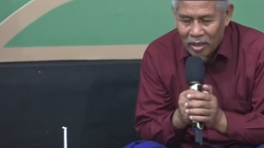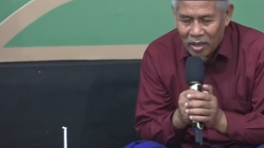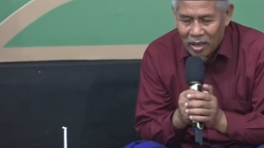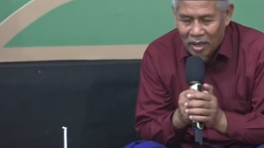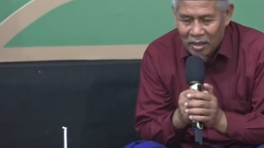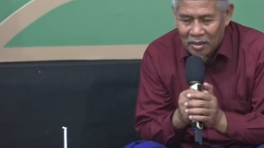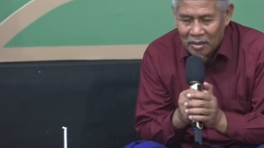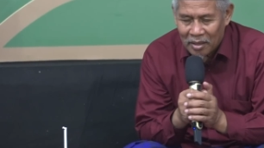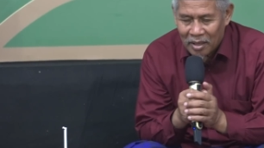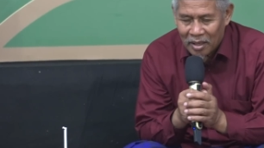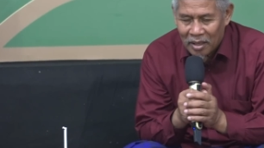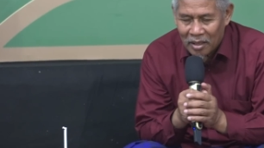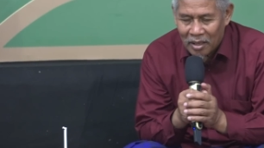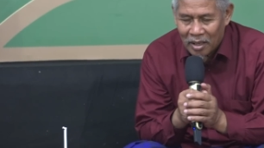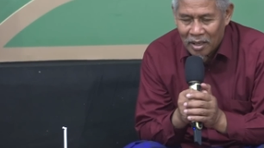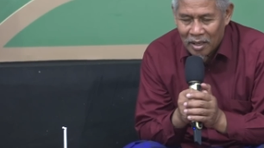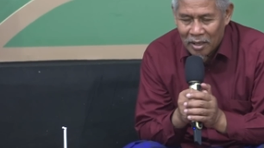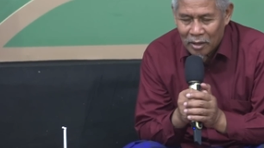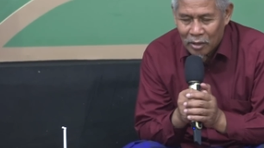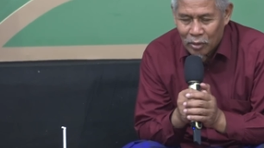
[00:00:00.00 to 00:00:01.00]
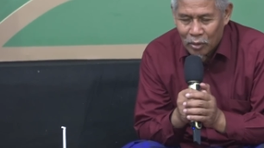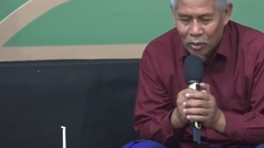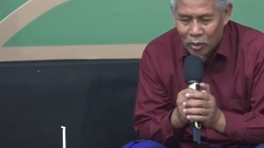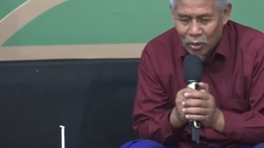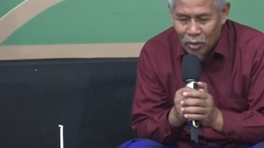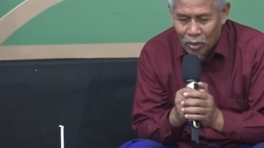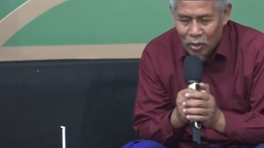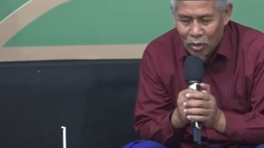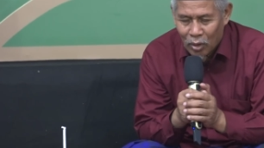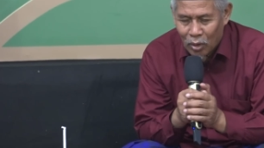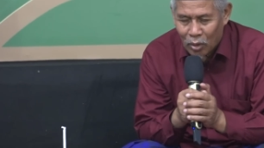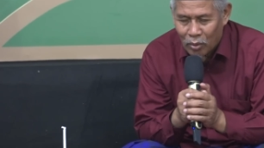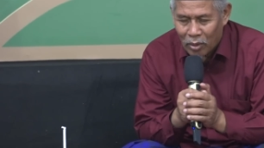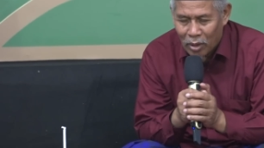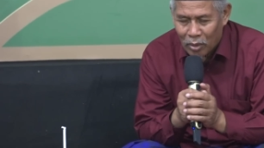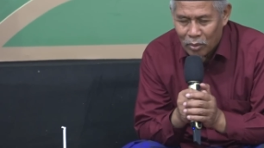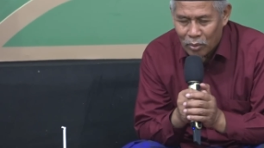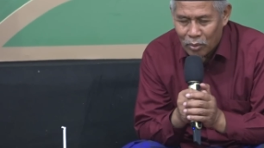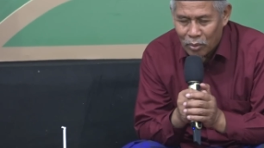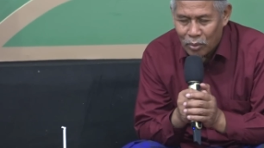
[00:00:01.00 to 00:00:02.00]
kantin nderek sedaya kala
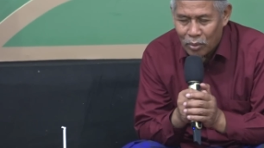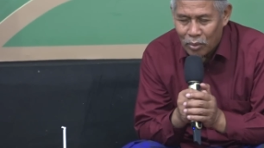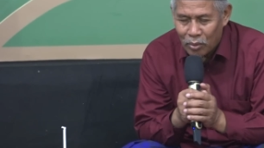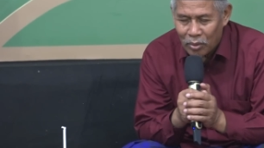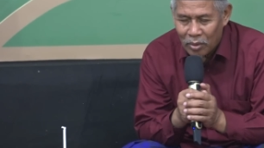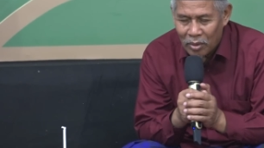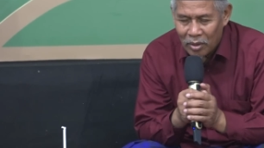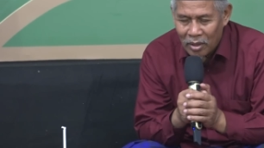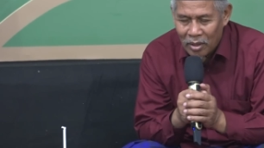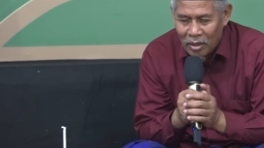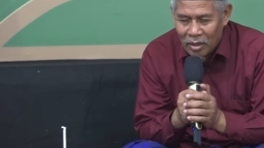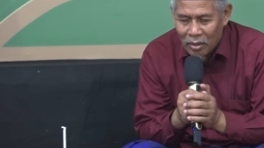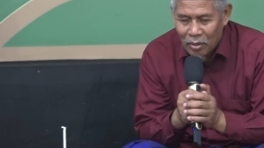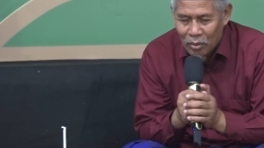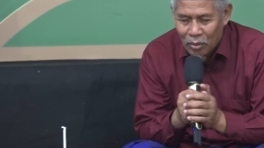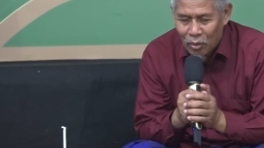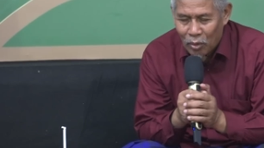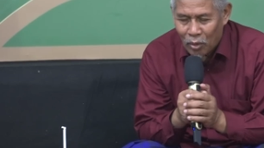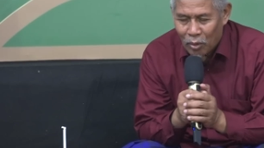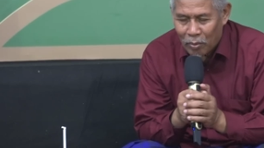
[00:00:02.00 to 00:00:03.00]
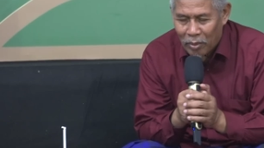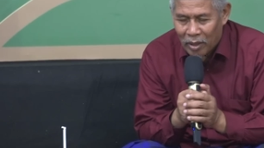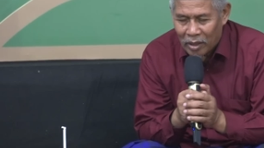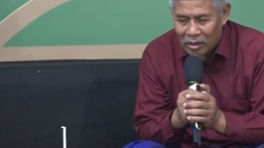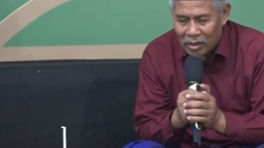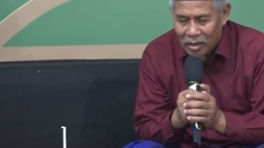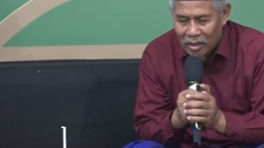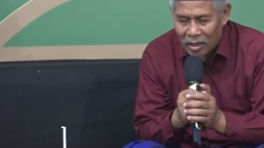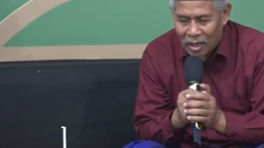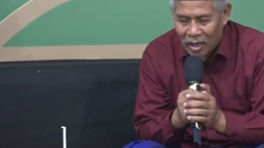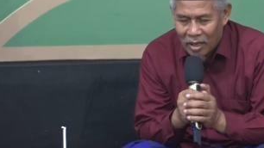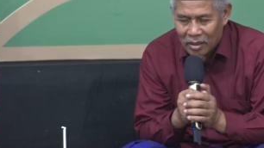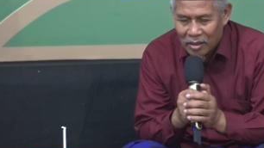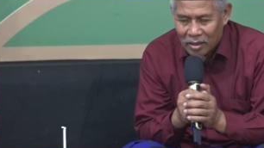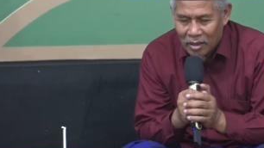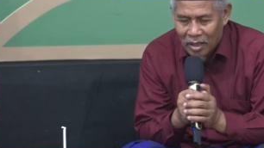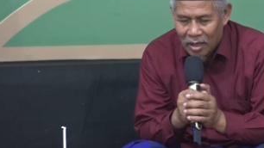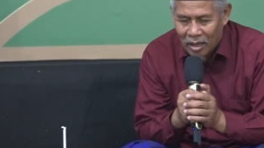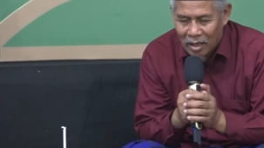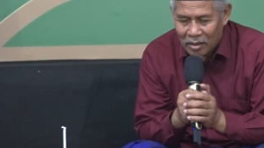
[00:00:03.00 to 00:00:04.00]
wau kula panjenengan
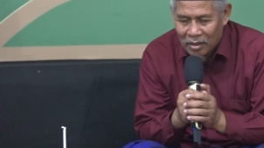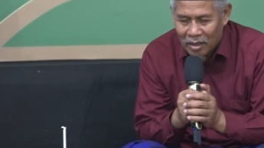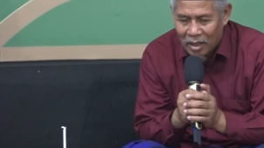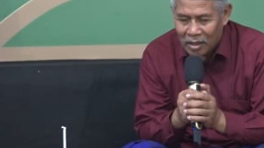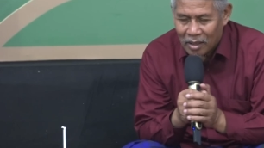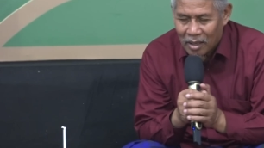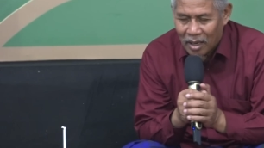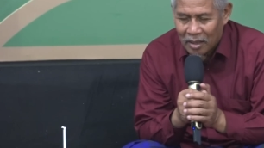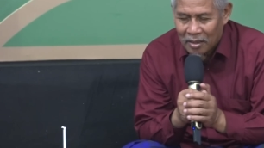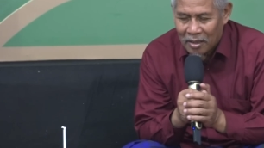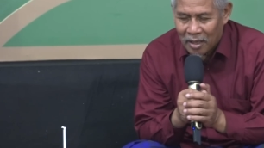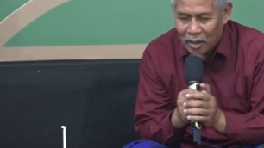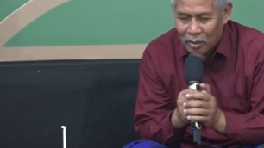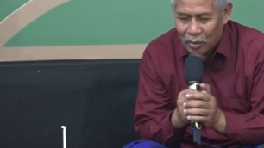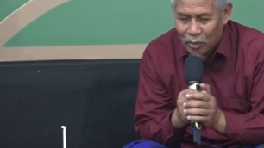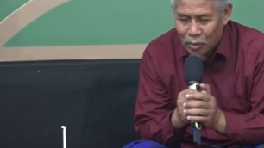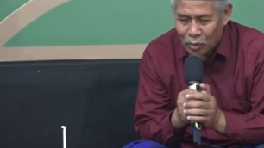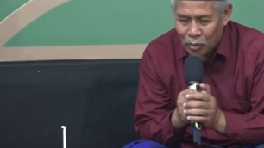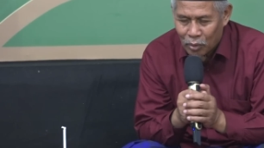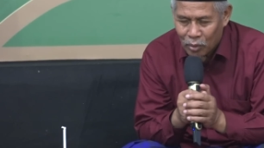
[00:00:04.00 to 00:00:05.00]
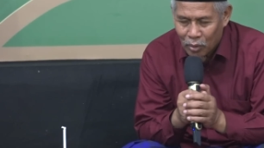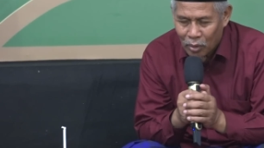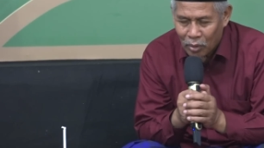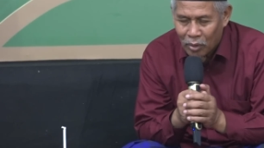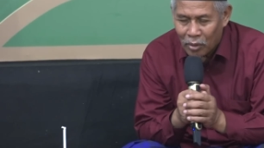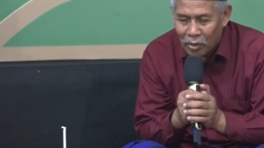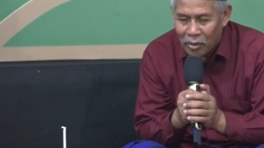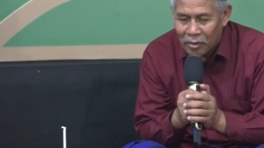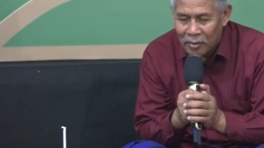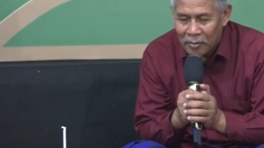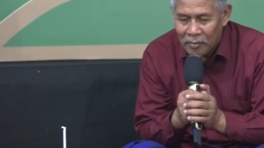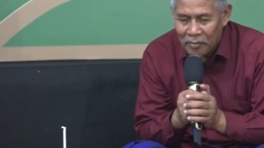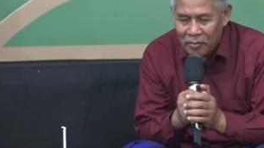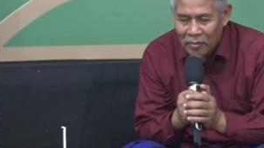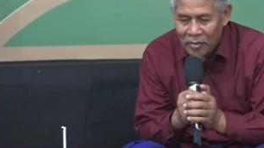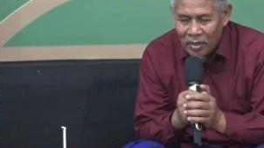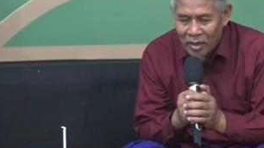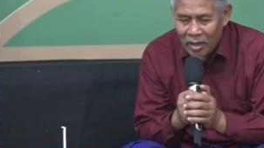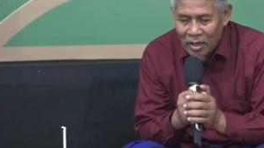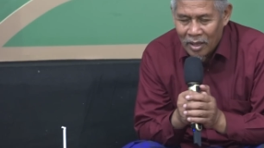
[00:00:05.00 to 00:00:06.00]
senajan kathah dosa
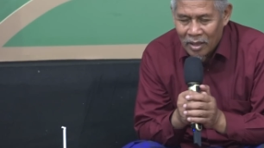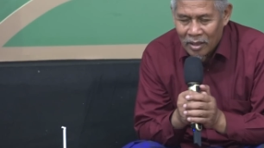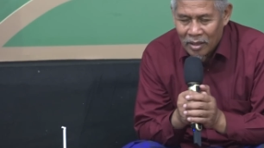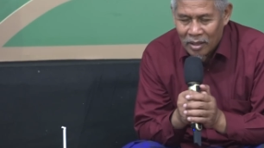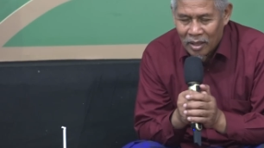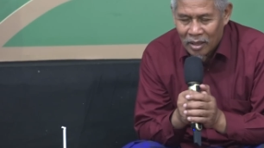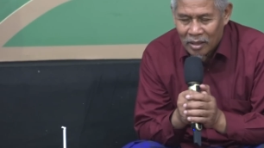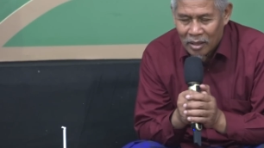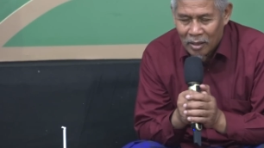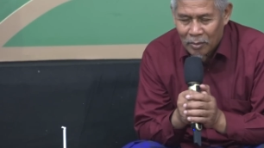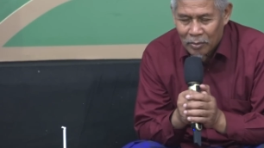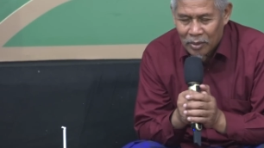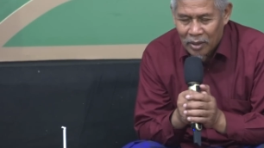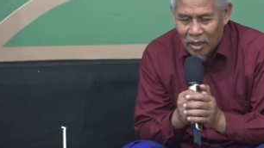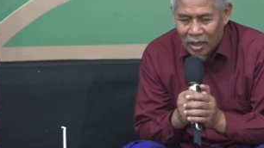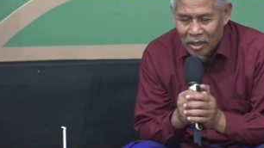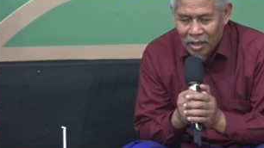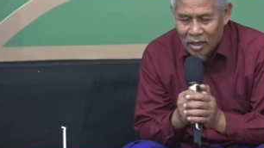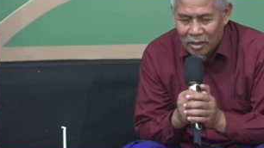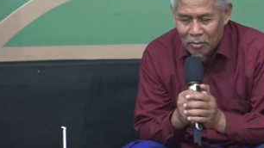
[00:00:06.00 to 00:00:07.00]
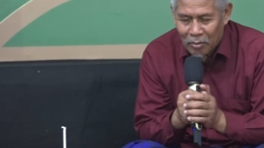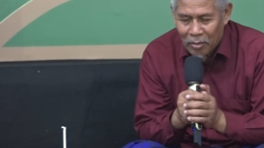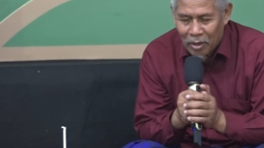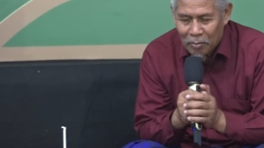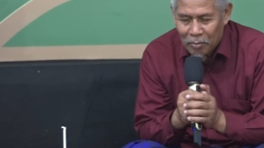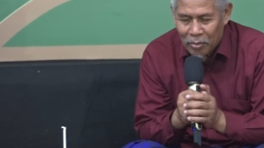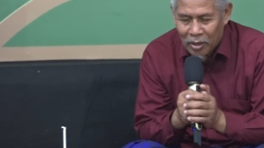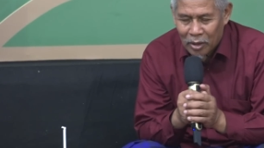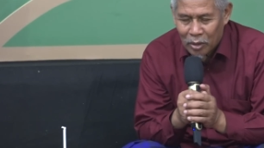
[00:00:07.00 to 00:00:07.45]
tetap sakit melepet